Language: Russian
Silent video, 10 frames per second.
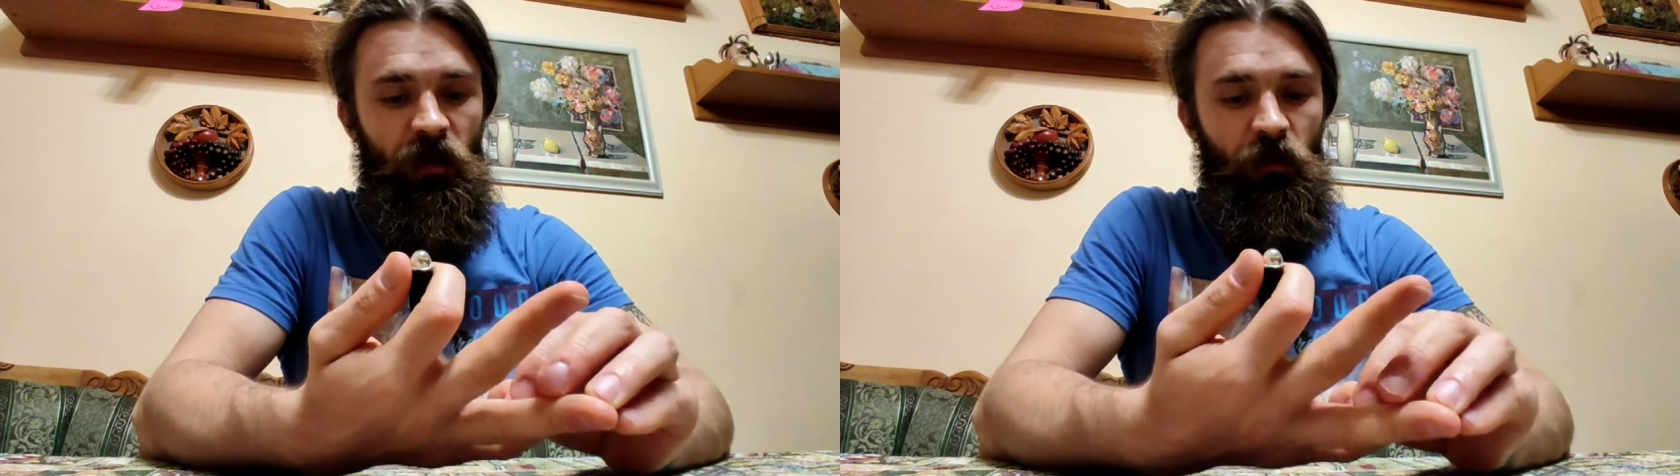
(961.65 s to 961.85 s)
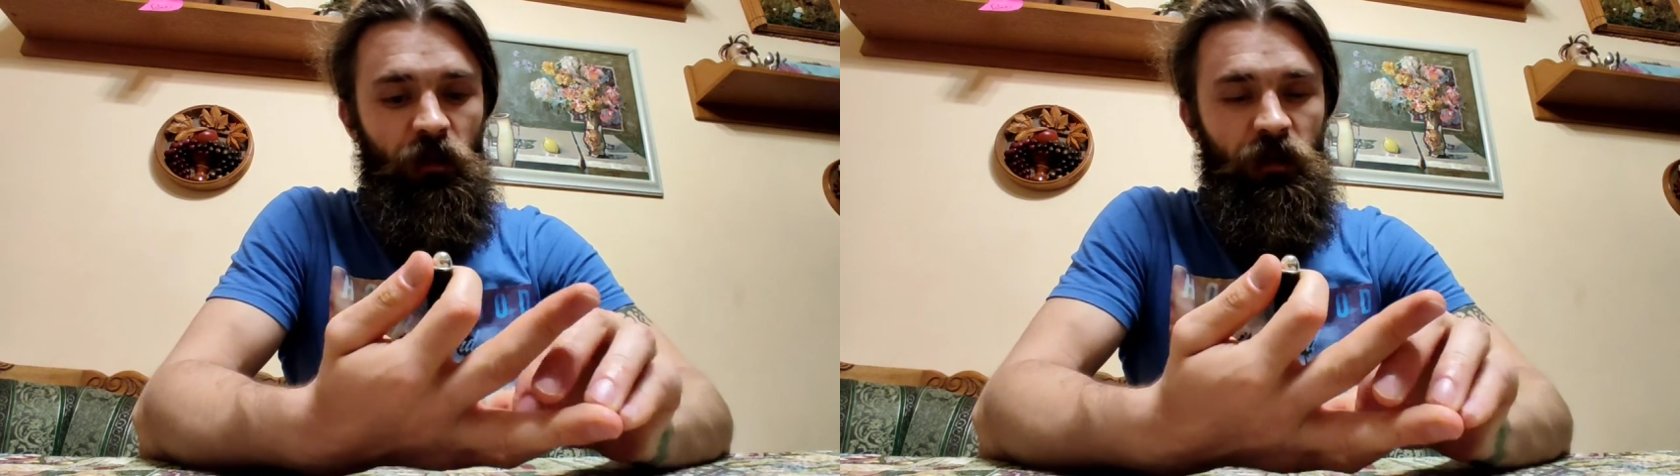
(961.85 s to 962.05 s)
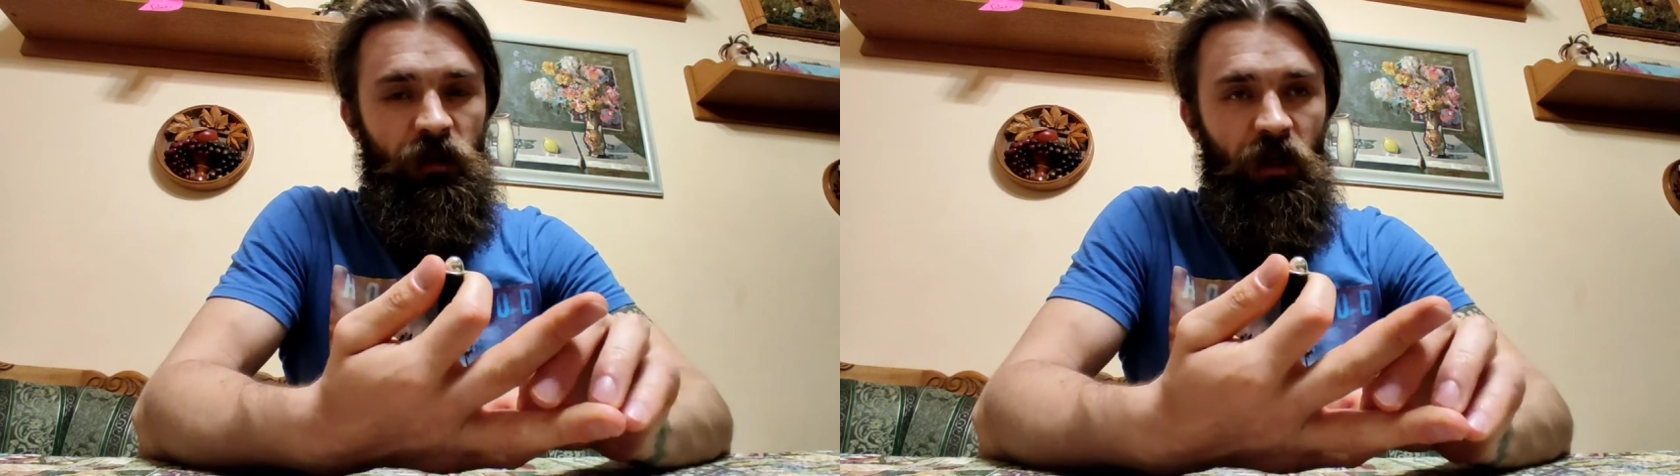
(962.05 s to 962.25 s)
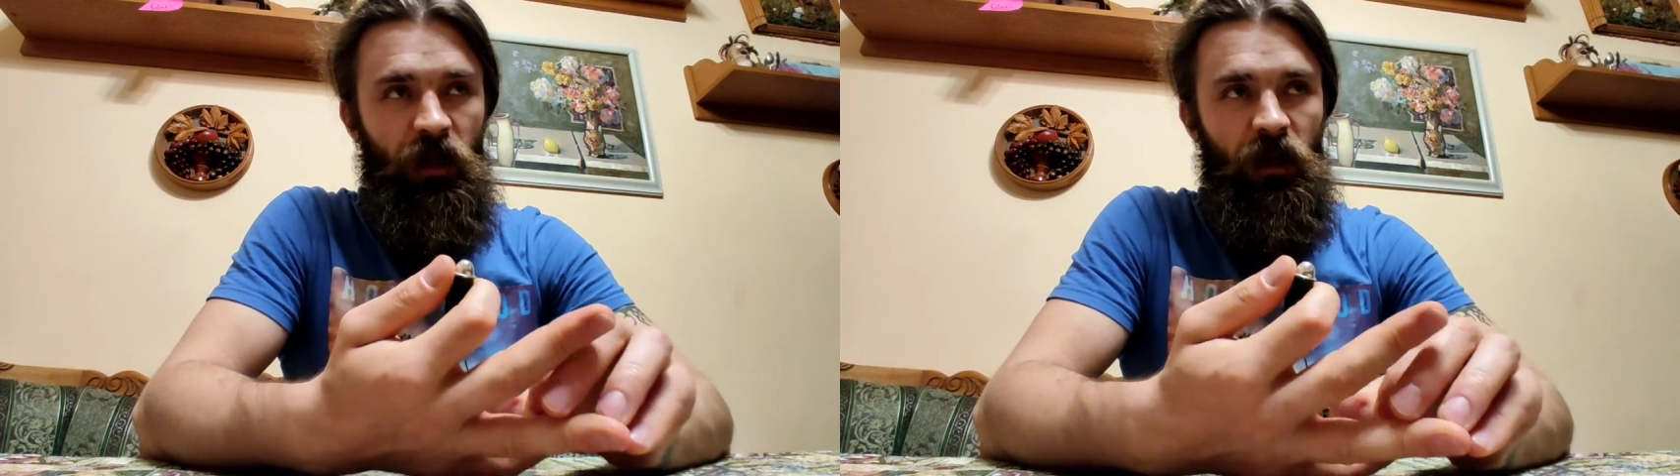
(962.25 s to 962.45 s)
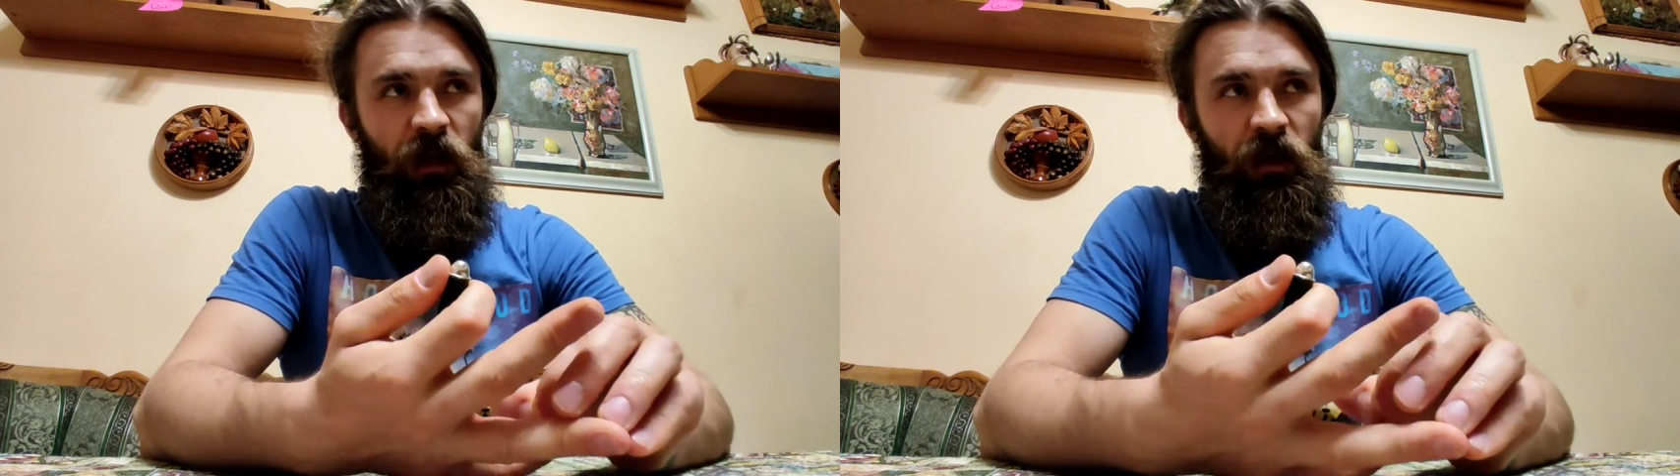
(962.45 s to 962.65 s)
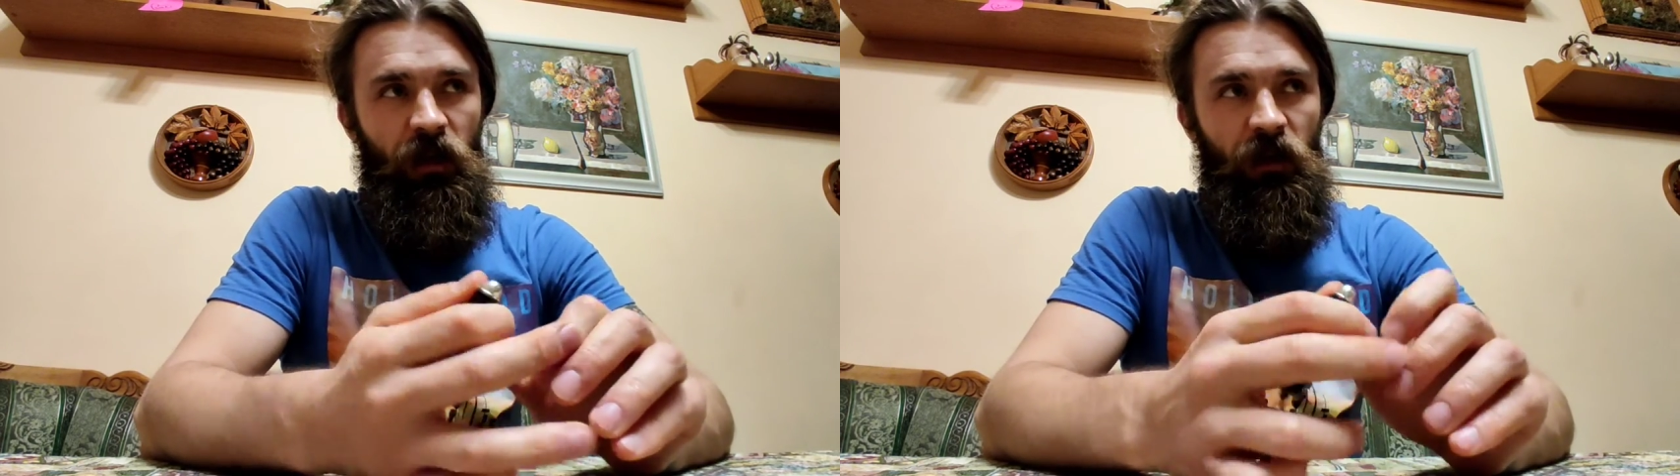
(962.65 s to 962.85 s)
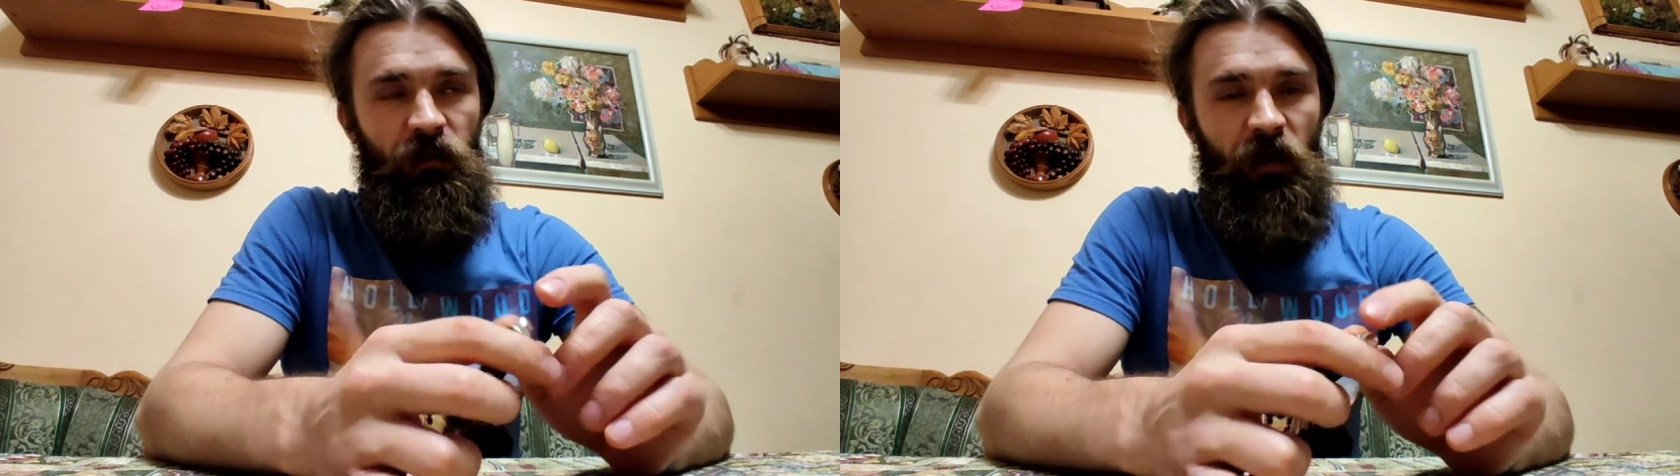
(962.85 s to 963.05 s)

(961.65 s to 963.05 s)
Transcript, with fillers: находится э,